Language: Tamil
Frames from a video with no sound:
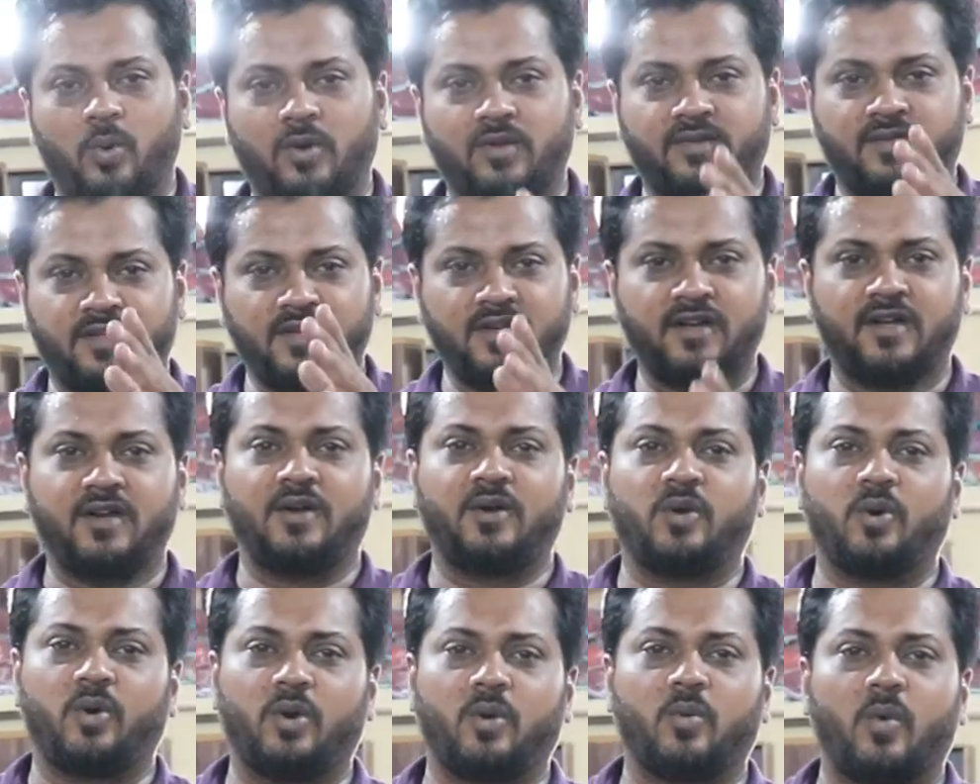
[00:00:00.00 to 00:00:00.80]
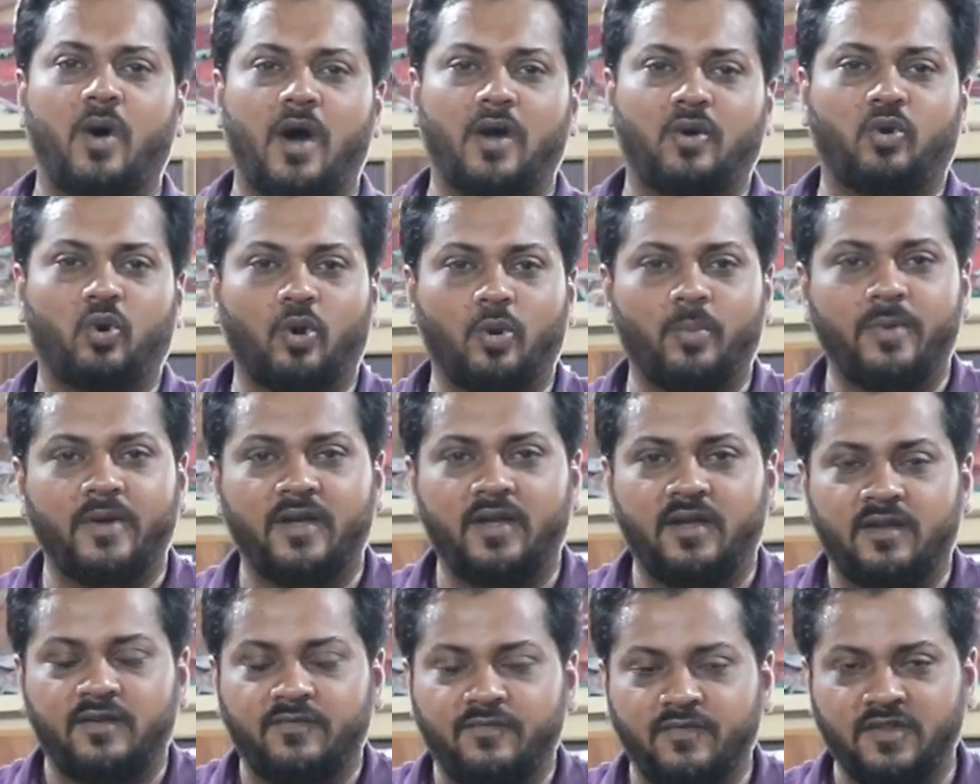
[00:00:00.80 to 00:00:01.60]
ஒரு சிங்கிள் டோர்
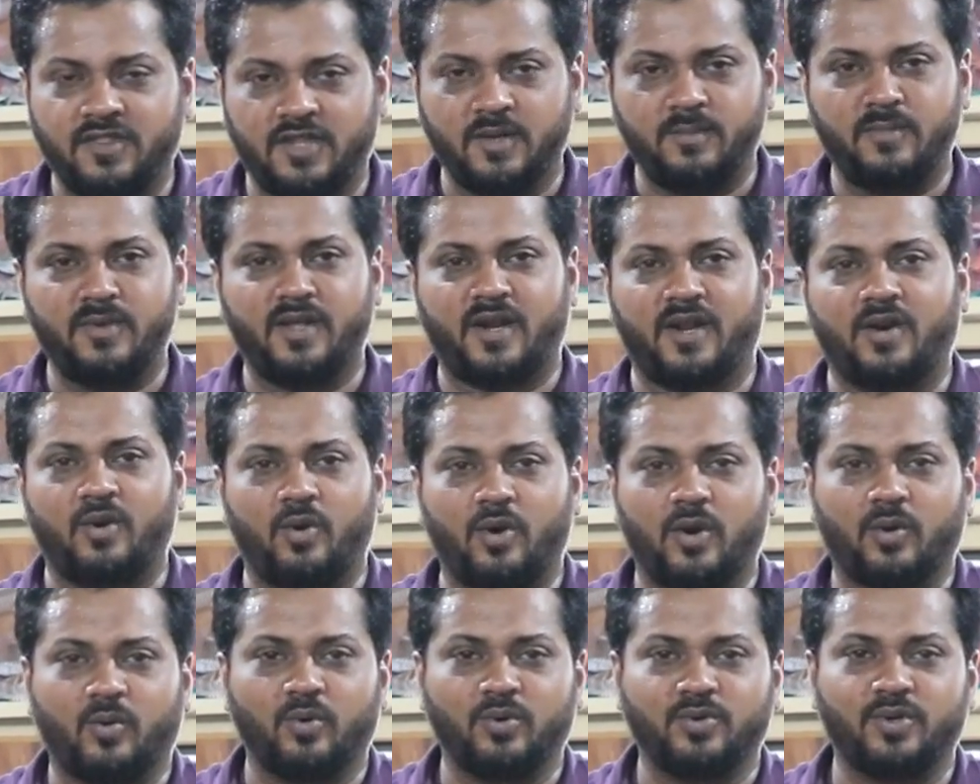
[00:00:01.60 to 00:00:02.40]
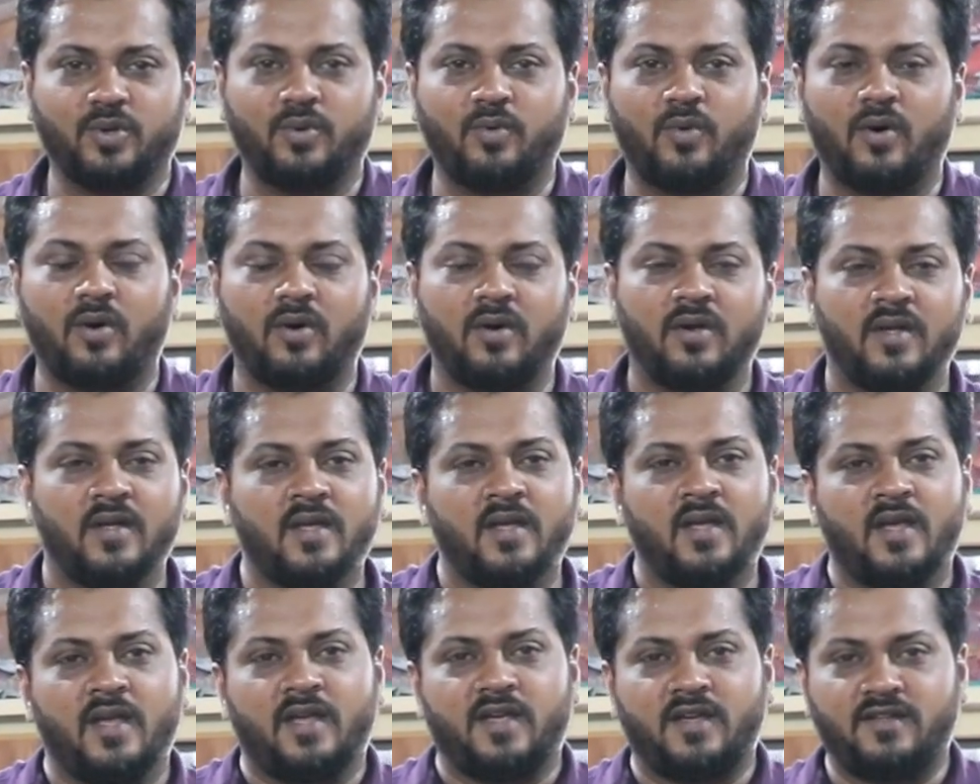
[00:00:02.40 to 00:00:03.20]
வாட்ரோபு வித் மிரரோட கொடுத்துருவோம்
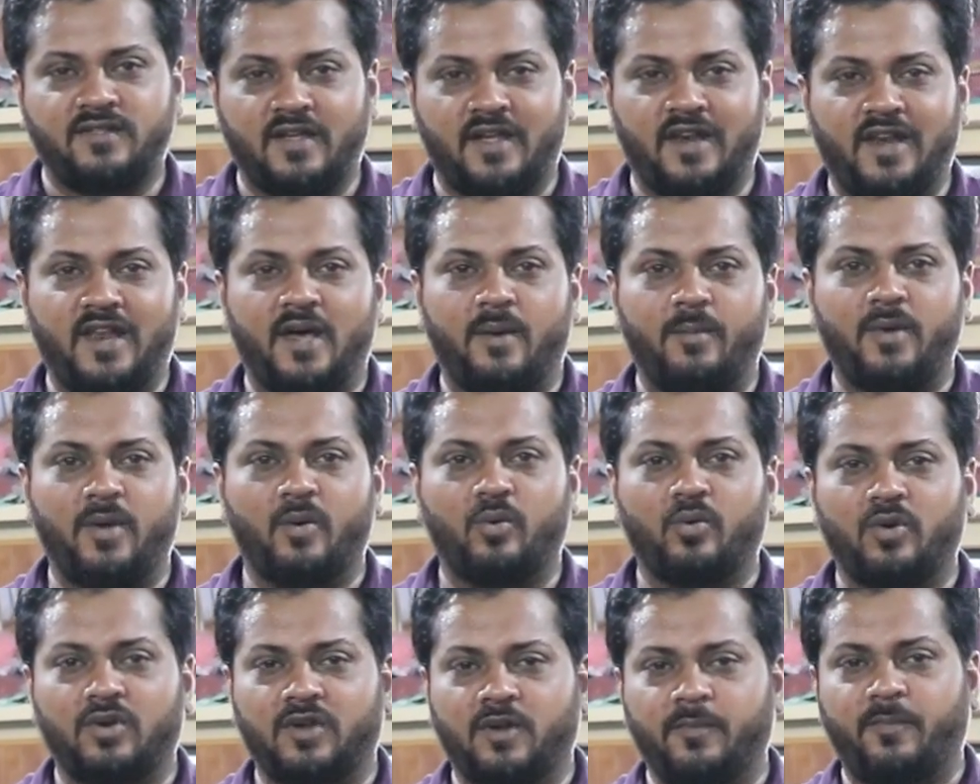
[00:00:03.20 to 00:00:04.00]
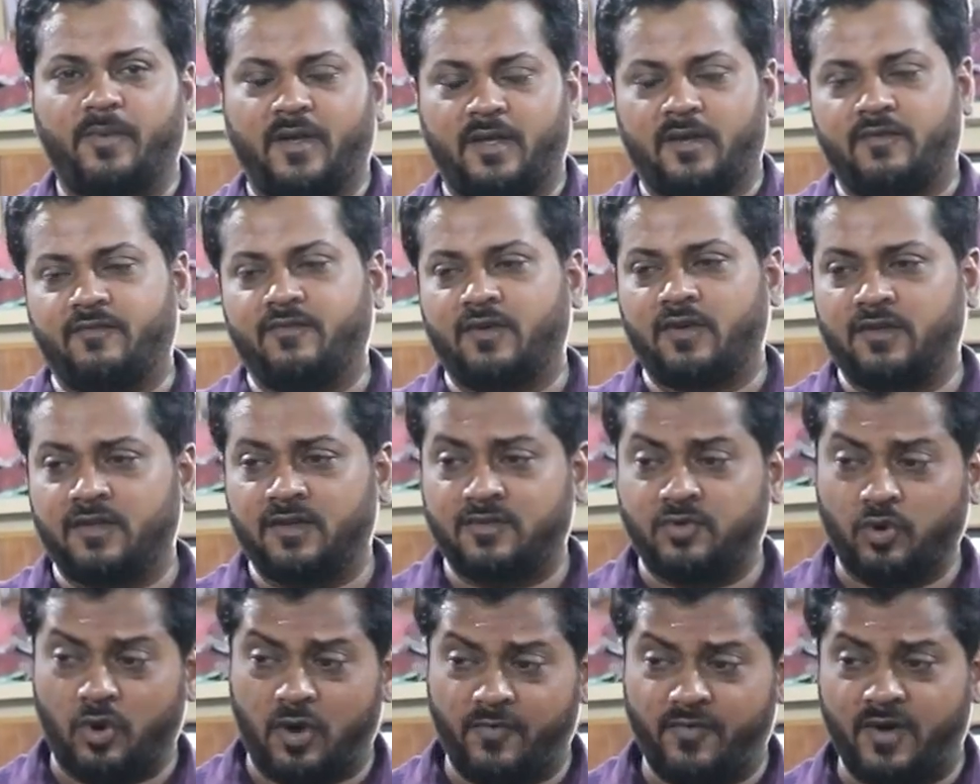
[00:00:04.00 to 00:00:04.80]
இது எல்லாமே உங்களுக்கு
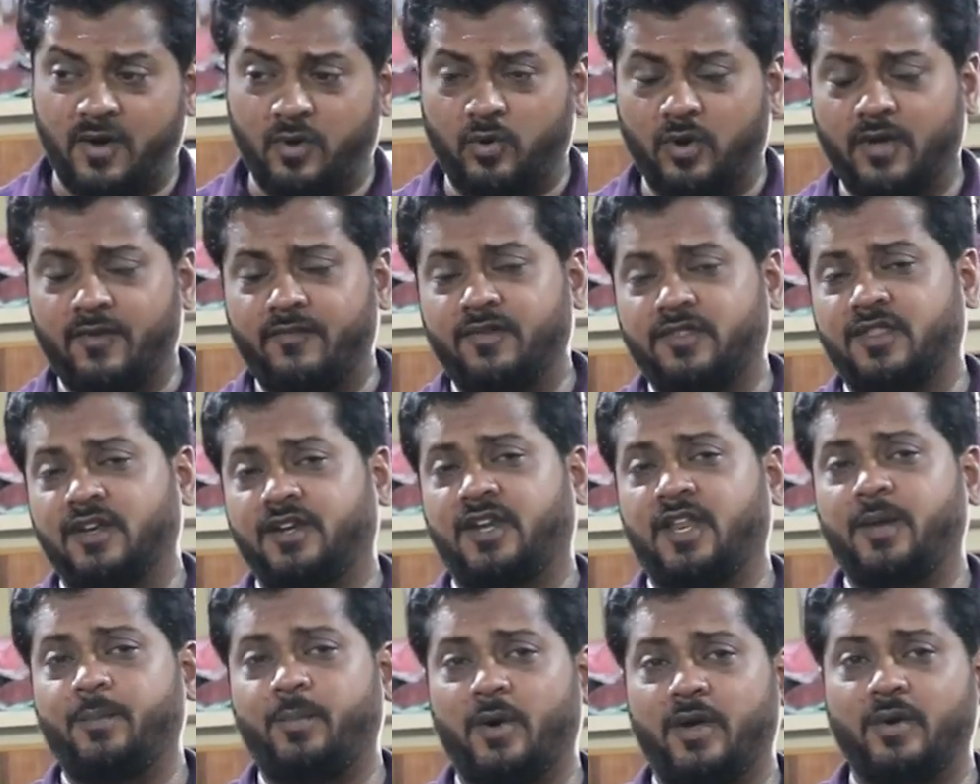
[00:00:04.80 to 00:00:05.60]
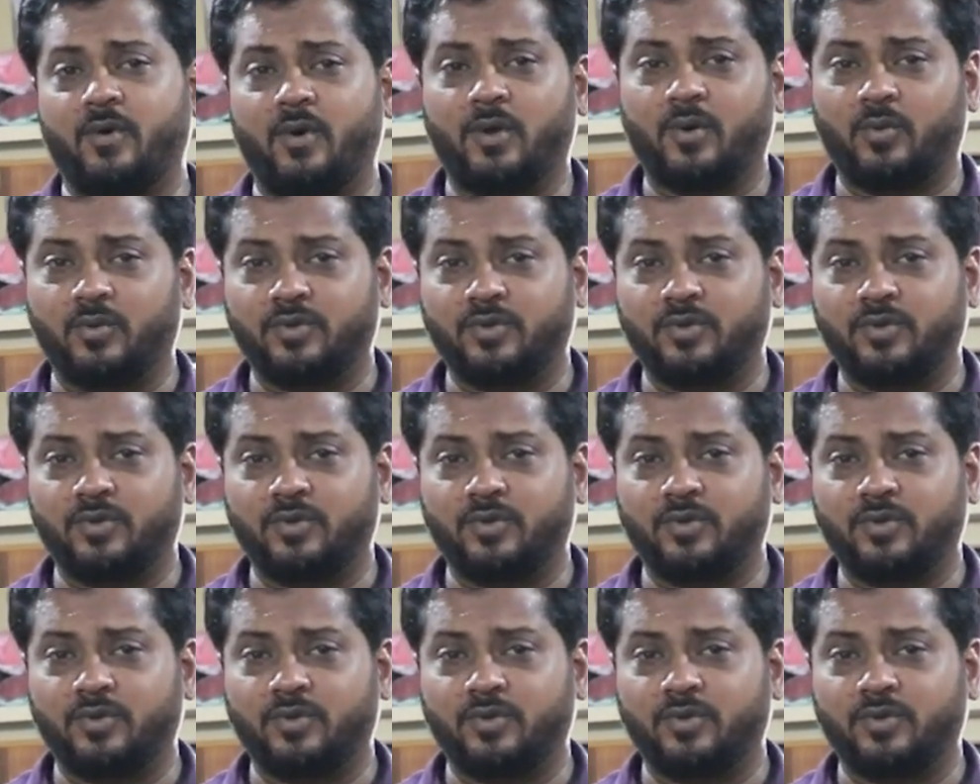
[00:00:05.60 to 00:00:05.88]
சோஃபா கூட வித் டீபாயோட